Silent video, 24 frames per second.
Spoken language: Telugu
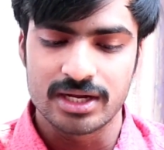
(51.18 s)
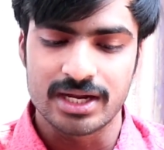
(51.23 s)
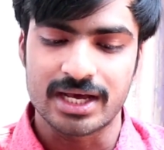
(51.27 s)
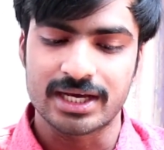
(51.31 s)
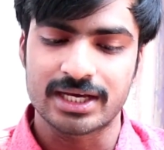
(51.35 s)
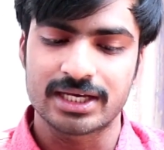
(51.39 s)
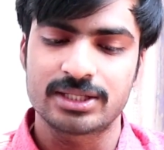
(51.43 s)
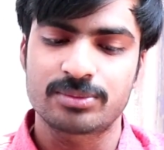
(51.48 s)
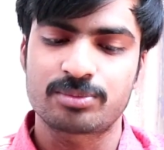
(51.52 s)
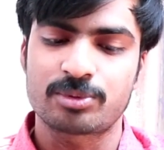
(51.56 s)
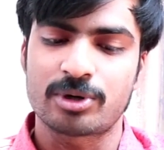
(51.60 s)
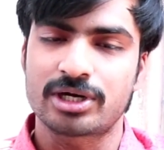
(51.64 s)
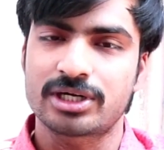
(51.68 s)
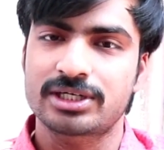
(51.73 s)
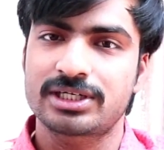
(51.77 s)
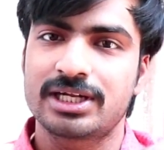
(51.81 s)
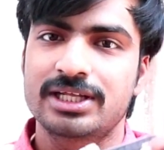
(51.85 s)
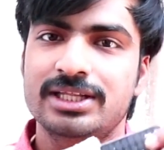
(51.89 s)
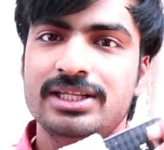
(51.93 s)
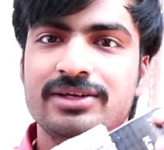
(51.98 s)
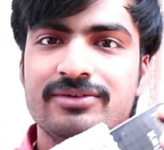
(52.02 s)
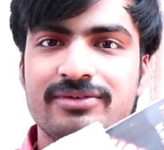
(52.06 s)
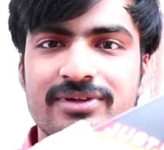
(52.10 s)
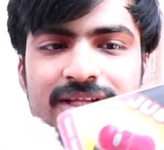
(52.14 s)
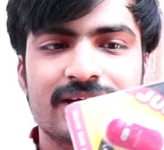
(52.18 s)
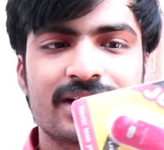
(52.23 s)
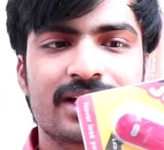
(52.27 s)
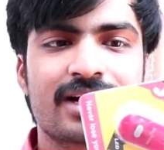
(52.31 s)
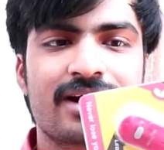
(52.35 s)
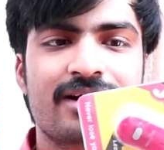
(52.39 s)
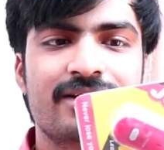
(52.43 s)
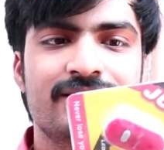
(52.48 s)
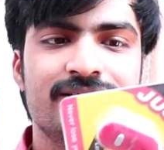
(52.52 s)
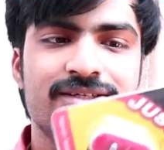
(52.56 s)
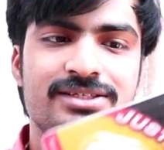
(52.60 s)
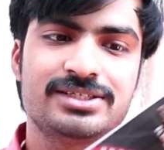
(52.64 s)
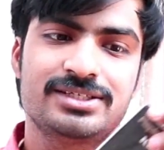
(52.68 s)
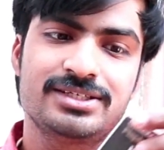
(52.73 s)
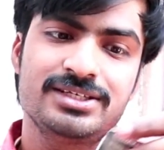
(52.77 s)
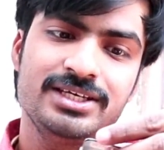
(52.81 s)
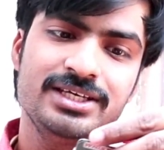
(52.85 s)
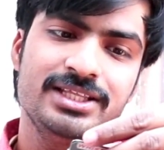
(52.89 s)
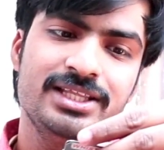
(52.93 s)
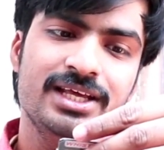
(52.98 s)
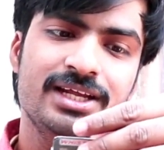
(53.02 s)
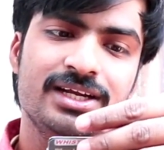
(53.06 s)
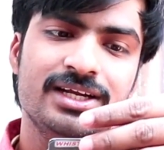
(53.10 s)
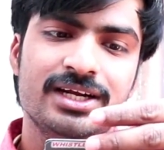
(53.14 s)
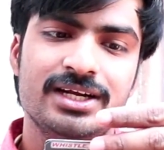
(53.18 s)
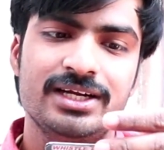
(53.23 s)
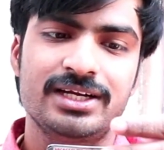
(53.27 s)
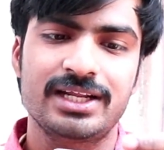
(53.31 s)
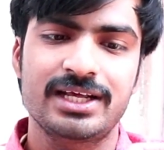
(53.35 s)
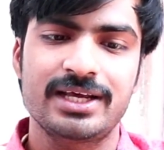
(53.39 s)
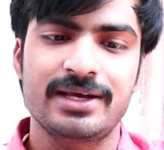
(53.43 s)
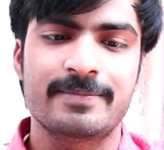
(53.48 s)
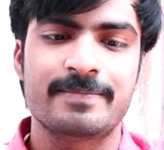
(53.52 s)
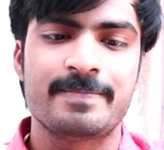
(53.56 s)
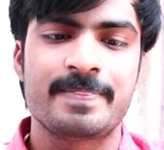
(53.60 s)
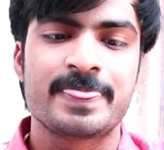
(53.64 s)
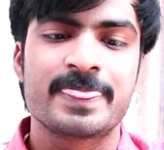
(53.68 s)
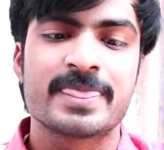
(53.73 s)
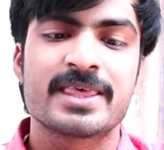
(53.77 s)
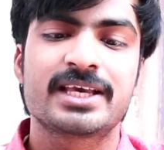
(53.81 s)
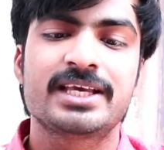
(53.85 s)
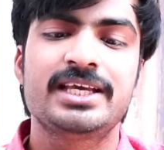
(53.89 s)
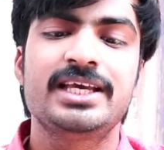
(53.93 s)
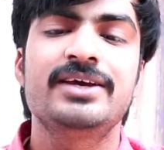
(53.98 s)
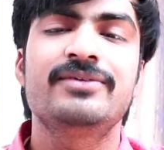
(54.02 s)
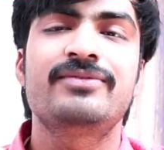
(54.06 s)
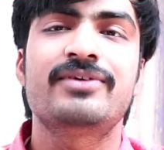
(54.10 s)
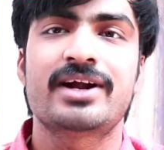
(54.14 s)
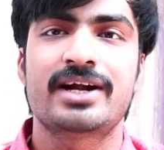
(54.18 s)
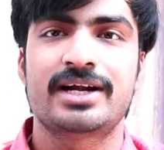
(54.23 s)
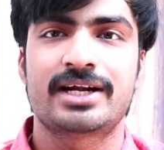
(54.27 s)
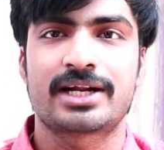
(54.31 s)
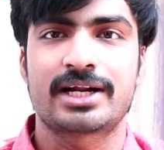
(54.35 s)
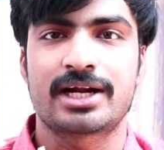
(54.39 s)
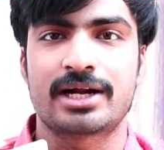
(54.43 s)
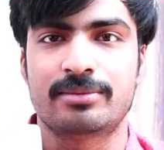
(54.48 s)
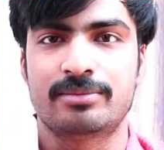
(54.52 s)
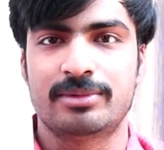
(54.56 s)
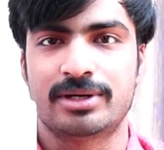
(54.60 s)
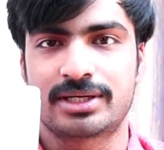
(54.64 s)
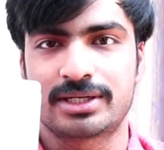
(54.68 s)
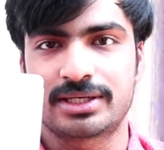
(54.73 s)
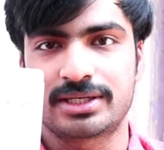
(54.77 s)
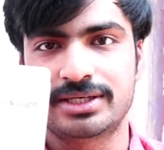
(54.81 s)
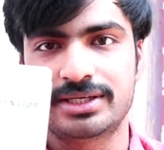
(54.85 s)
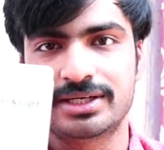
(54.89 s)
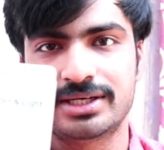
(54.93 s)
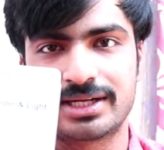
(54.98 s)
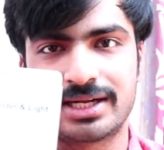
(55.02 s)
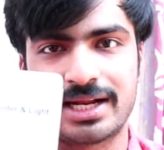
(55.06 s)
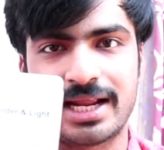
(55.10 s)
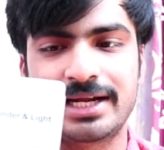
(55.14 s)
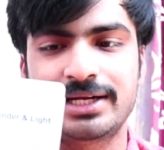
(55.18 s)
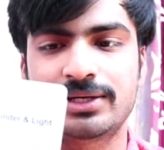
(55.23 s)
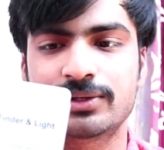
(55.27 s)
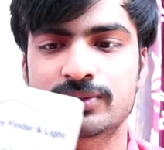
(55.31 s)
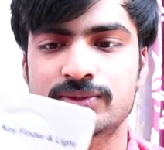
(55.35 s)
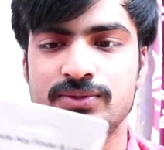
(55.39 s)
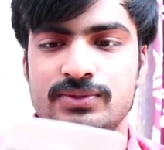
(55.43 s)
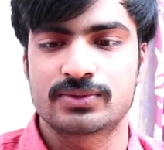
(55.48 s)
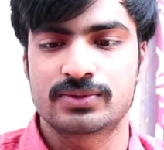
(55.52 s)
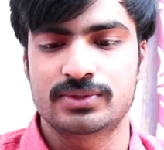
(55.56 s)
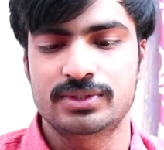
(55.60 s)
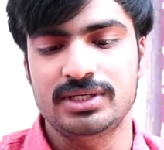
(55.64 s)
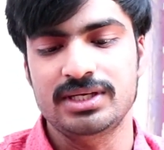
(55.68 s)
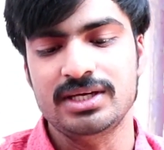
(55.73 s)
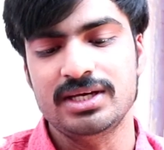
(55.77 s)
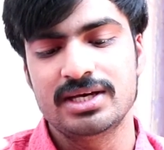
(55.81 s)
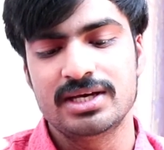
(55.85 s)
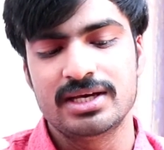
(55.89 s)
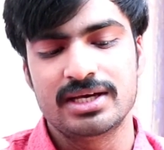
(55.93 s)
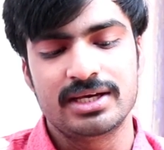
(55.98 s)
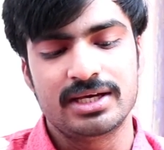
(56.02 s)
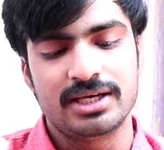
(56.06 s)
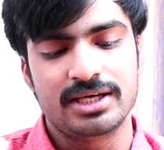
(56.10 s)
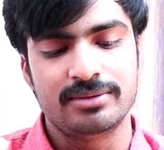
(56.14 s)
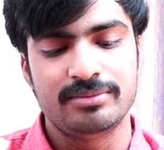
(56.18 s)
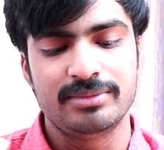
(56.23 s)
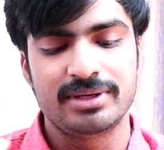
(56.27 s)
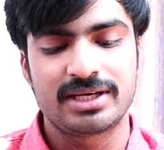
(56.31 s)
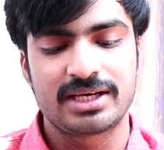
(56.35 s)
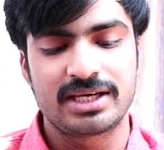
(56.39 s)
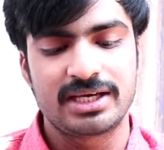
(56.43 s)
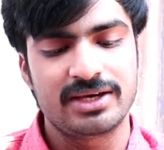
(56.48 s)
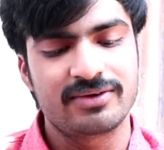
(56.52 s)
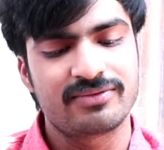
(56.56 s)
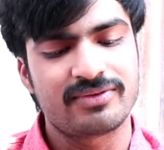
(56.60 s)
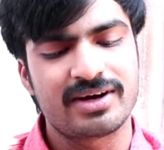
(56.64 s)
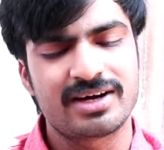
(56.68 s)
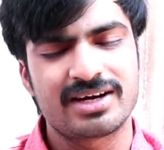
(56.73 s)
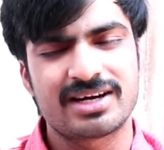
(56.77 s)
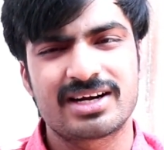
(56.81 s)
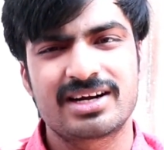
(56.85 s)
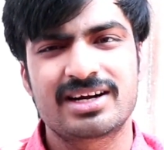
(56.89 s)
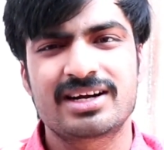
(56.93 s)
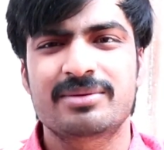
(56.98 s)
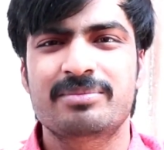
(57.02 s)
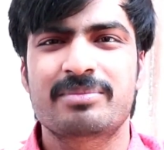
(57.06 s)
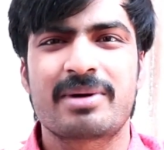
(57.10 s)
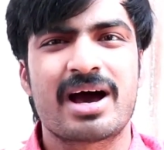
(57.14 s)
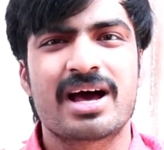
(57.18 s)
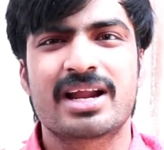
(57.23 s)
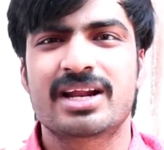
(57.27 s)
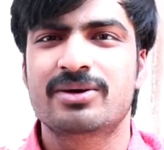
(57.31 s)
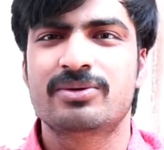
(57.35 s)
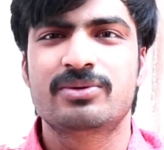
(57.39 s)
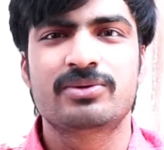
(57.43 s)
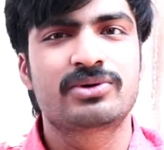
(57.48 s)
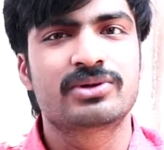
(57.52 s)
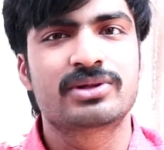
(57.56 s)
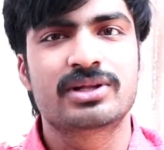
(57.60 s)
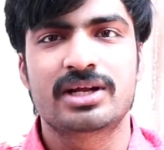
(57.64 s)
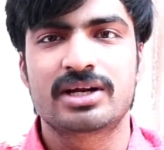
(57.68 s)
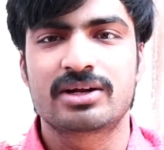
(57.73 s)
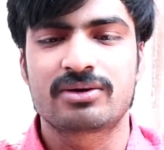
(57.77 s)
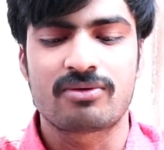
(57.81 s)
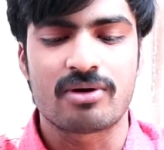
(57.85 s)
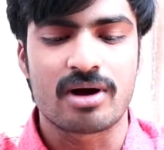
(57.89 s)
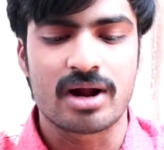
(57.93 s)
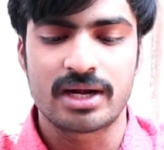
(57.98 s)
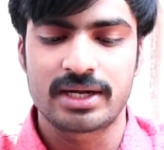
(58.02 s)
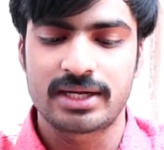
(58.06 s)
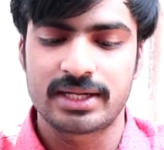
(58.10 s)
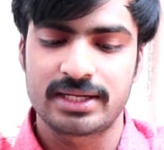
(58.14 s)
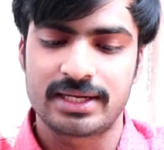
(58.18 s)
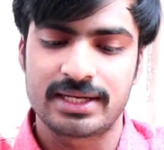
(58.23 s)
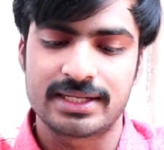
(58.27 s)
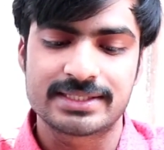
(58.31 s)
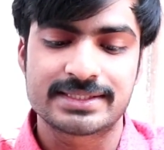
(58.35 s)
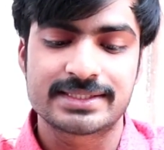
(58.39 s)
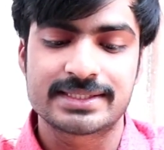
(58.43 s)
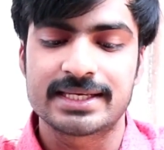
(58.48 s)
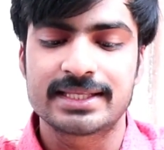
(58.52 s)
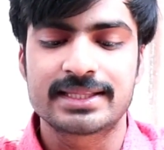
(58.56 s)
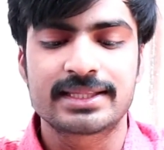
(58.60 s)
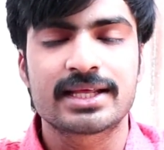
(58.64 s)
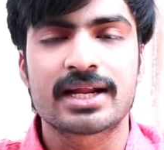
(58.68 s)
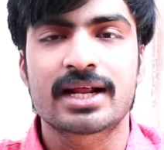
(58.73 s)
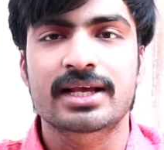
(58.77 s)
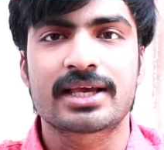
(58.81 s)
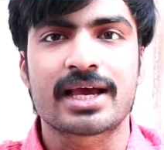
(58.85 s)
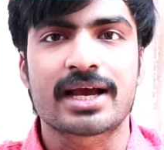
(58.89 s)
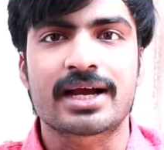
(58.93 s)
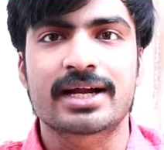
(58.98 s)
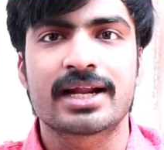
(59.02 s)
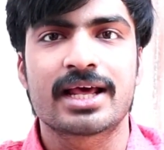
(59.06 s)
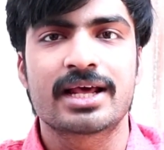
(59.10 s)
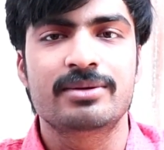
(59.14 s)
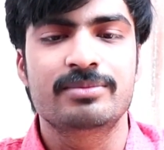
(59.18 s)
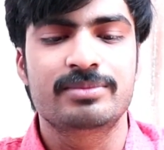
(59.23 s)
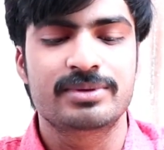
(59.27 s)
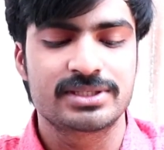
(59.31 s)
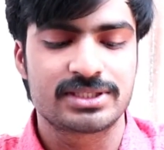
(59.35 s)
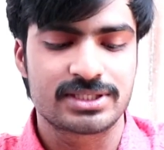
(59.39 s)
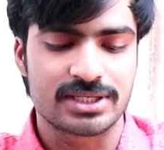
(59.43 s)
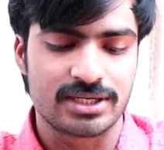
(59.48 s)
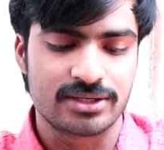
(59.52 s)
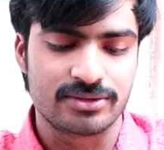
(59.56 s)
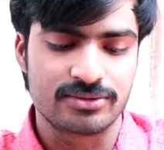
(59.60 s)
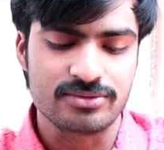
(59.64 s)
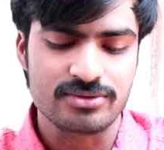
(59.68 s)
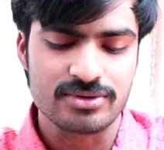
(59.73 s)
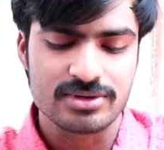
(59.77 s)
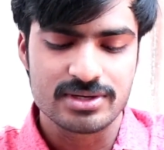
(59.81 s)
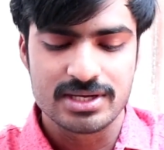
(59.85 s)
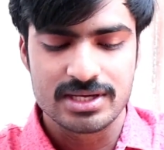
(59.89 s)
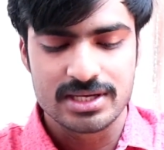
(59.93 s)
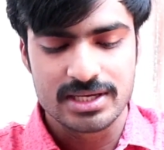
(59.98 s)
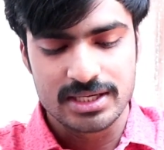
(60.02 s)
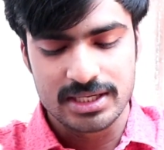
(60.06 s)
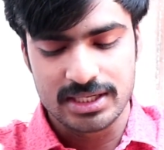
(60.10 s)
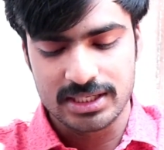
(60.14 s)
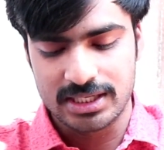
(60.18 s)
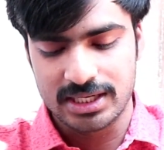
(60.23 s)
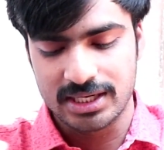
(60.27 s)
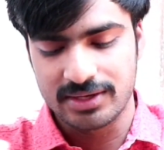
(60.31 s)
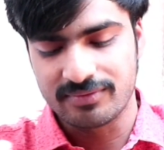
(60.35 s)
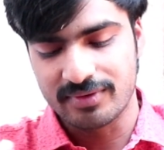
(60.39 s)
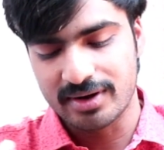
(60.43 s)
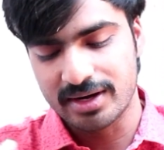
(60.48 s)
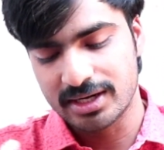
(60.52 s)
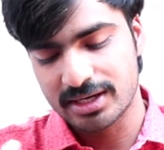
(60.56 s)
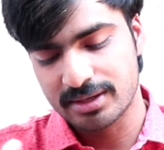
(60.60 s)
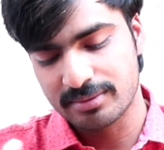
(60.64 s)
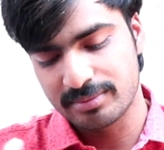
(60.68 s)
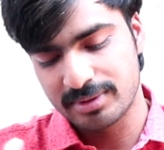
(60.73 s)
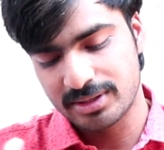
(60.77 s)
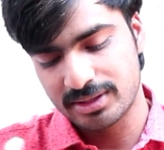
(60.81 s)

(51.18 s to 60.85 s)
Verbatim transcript: నాకైతే ప్రోడక్ట్ అయితే ఈ విధంగా రావడం ఇదేంటంటే కీ ఫైండర్ అనమాట లైట్ వస్తుంది ఇది మీ కీ ఫైండర్ అంటే బాగానే ఉంటుందండి క్వాలిటీ లెస్ అయితే నాకు ఎక్కడ అనిపించలేదు ఈ కీ ఫైండర్